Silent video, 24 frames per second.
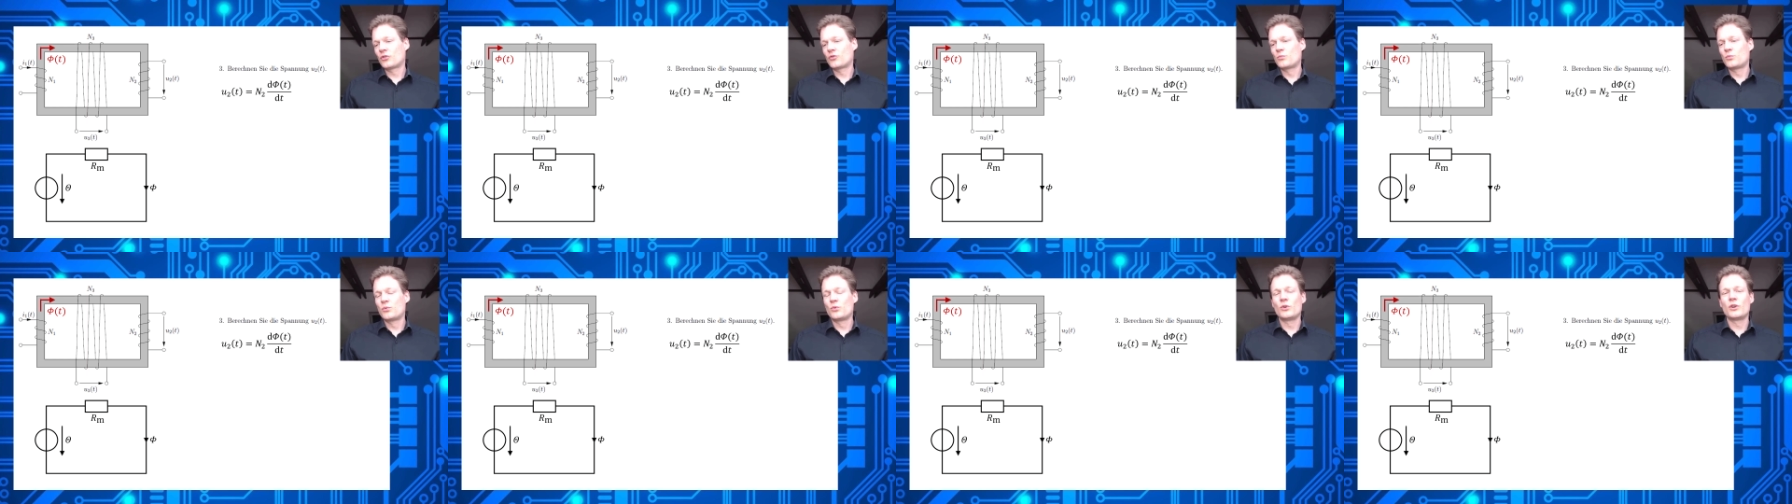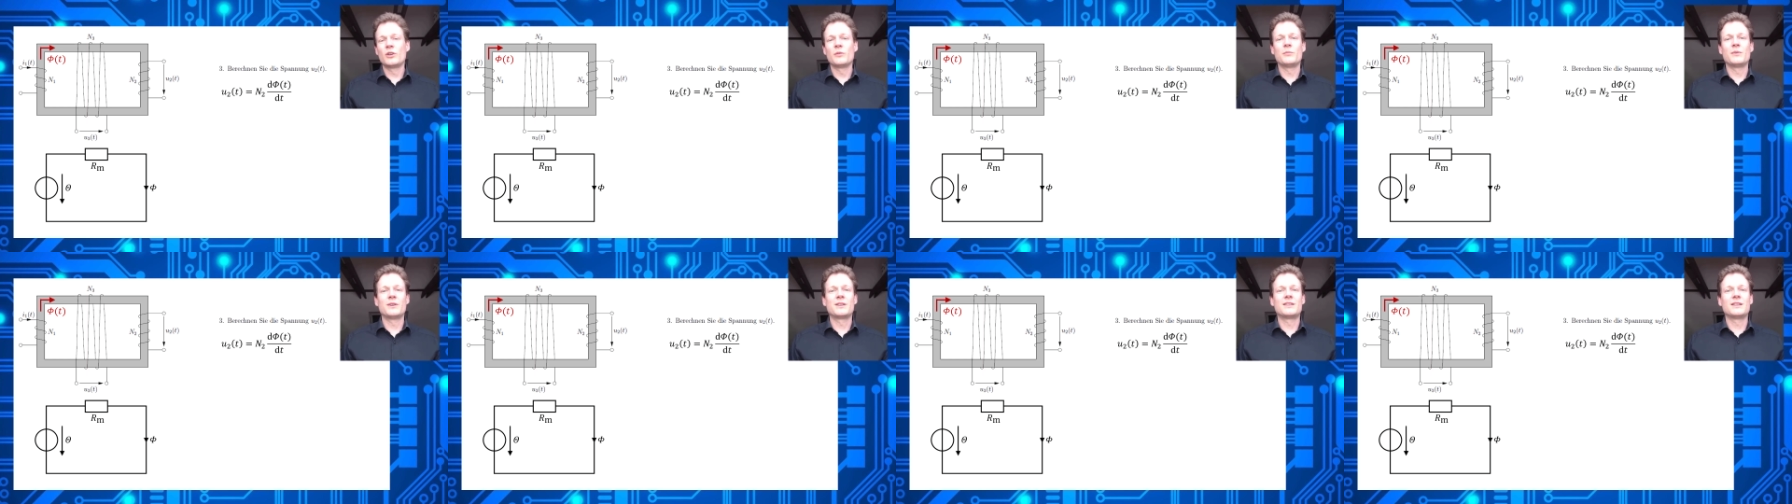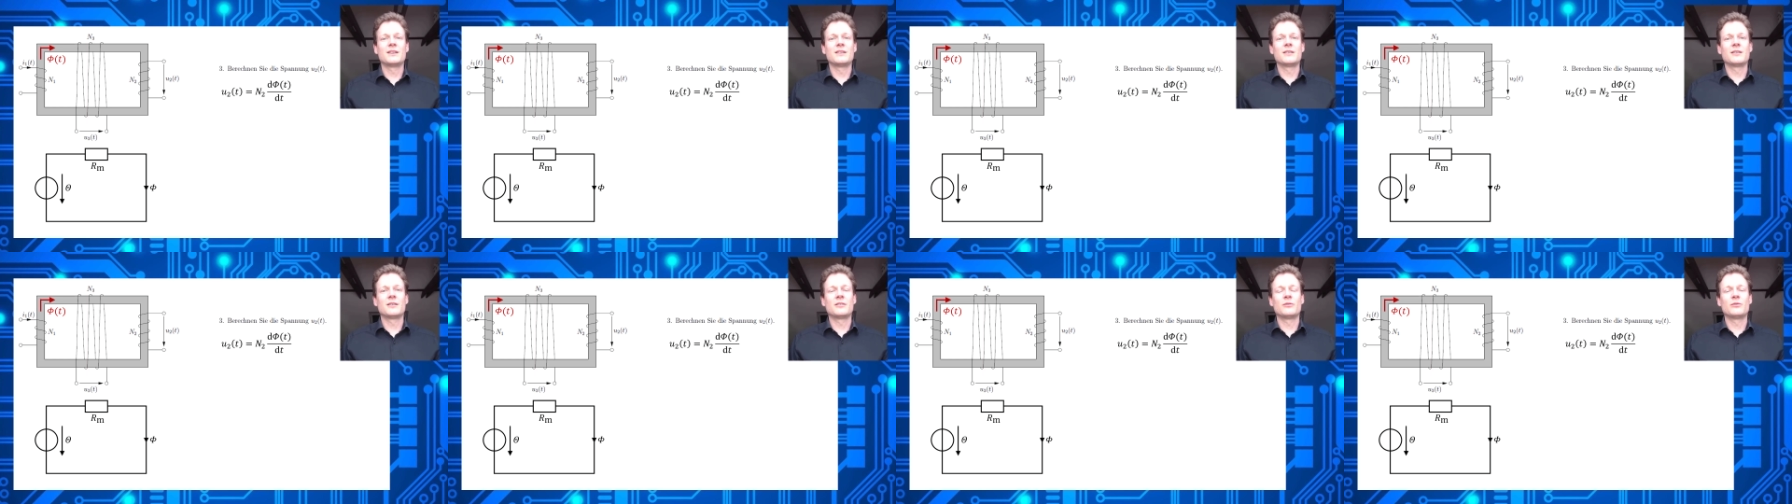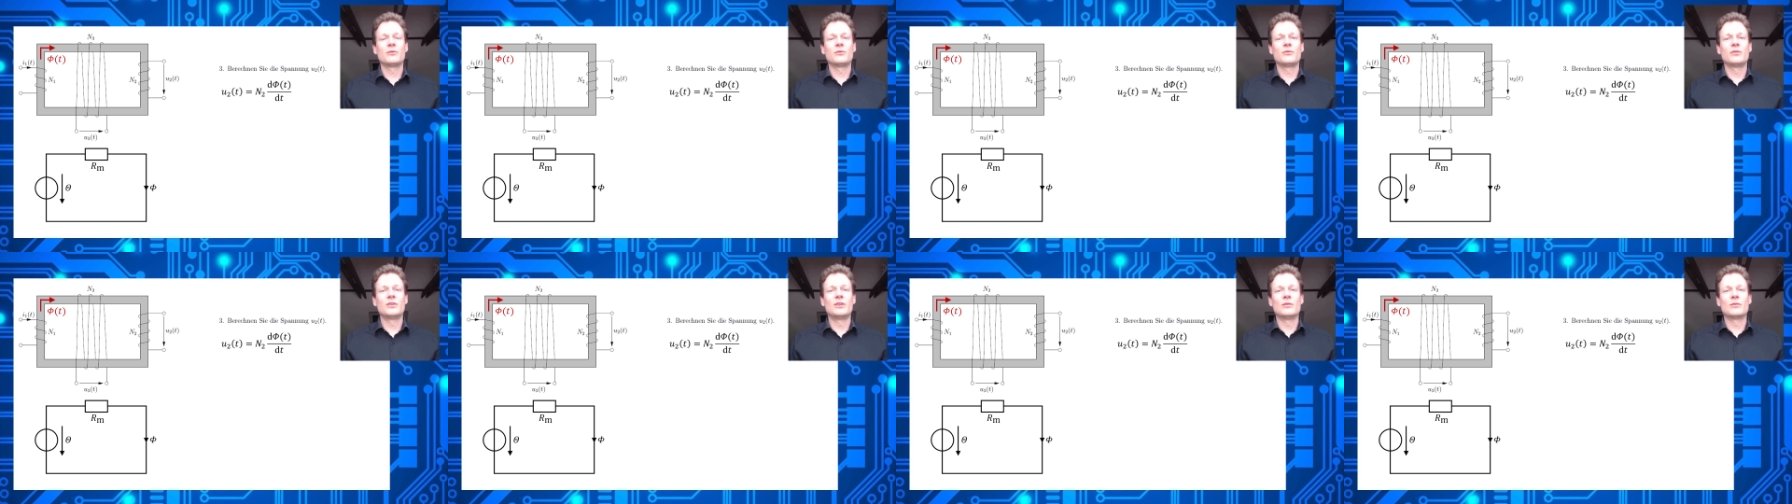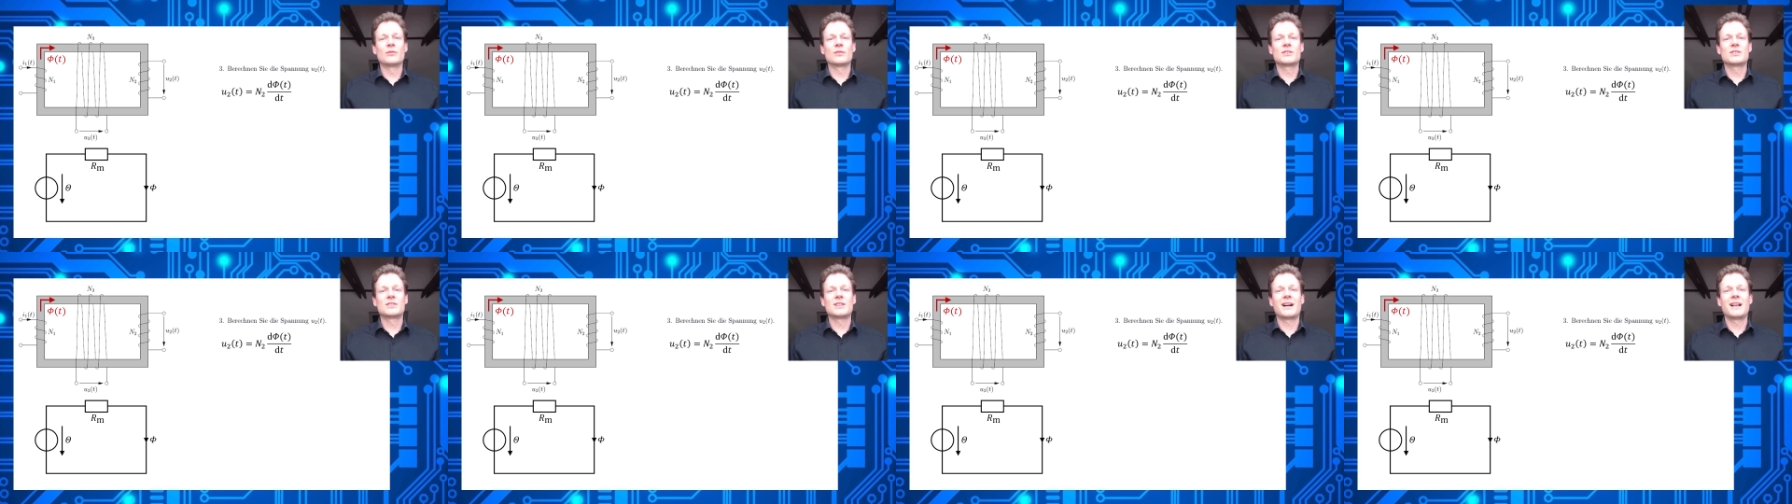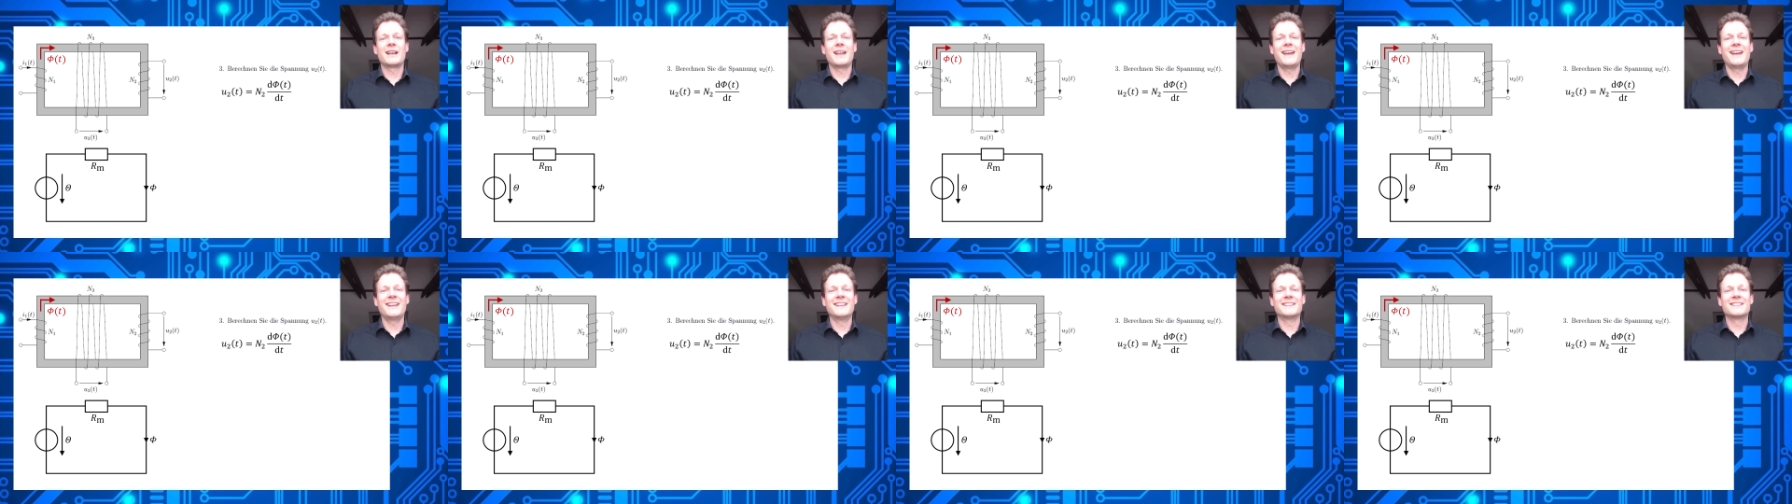Spule mit der
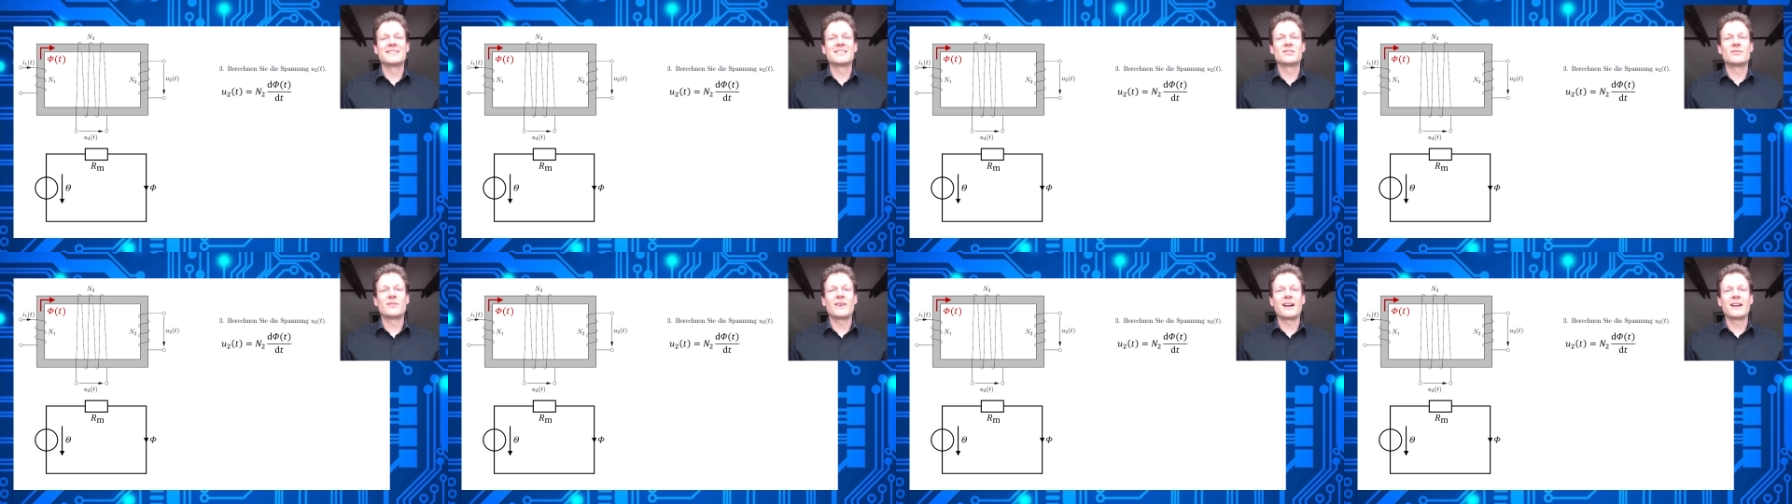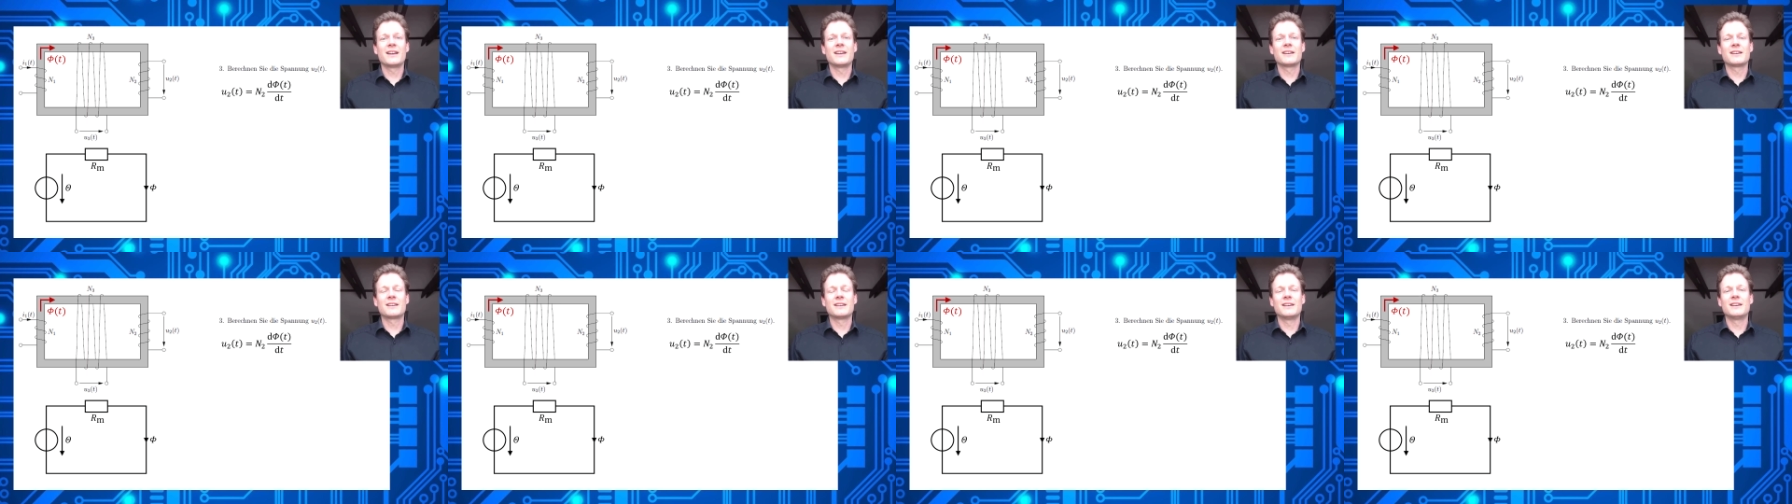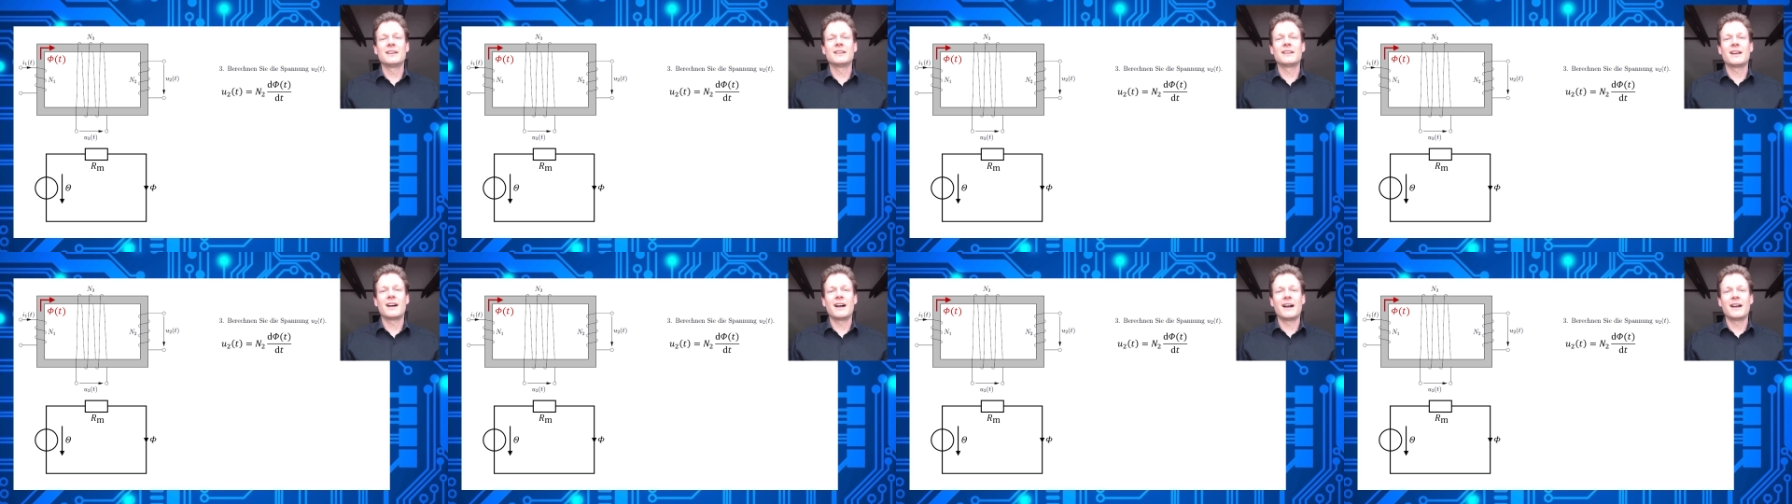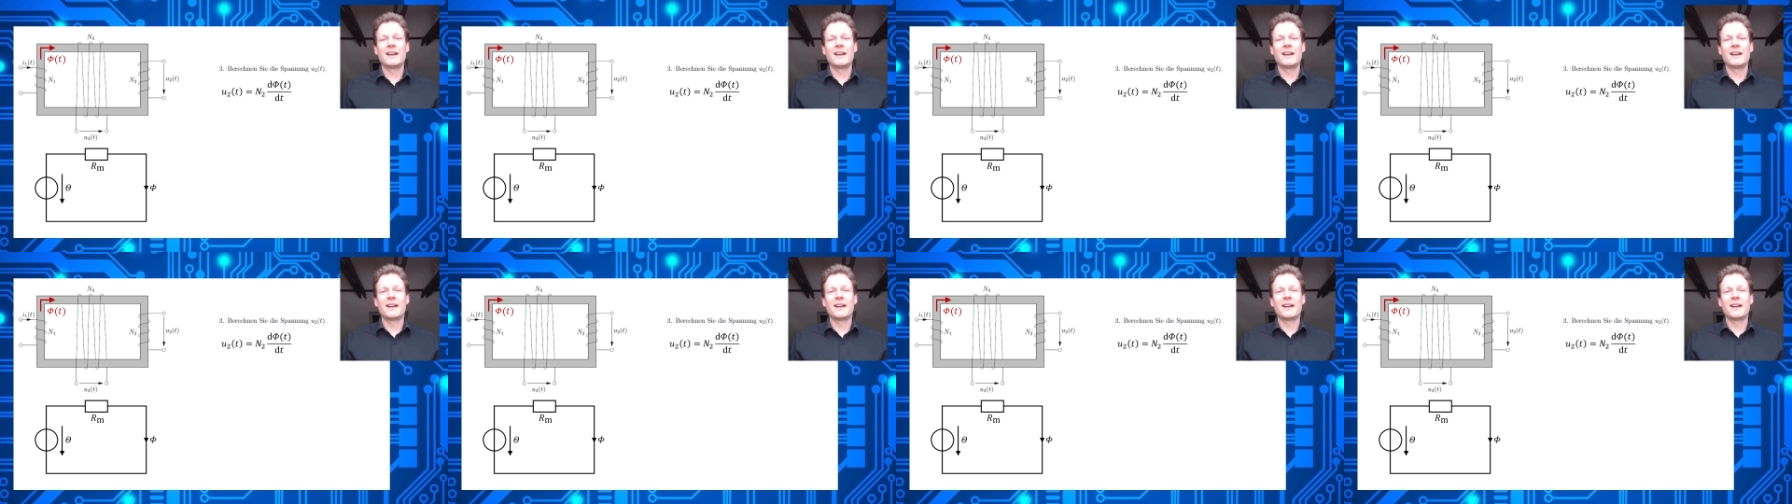Windungszahl n2 geht